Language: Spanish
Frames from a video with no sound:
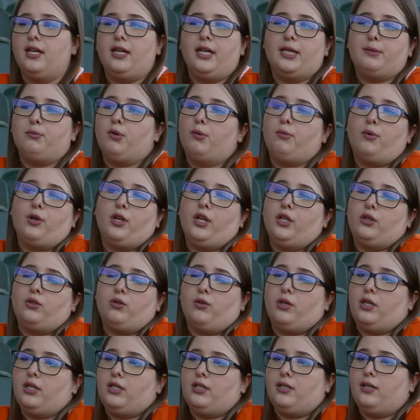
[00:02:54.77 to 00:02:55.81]
muy
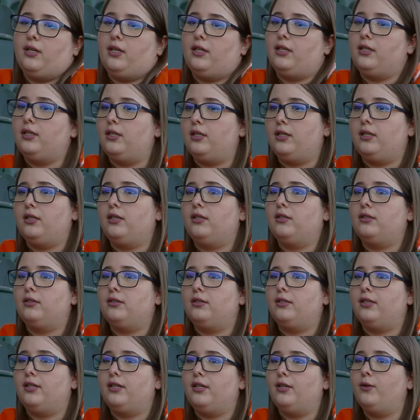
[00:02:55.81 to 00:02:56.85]
bonito y,
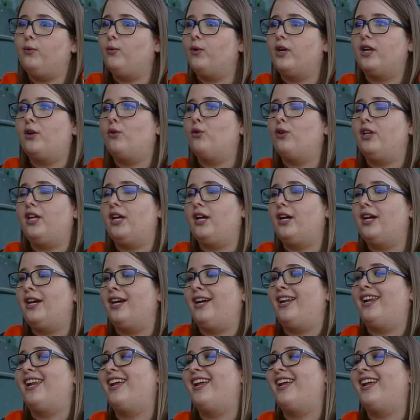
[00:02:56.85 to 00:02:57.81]
una no niega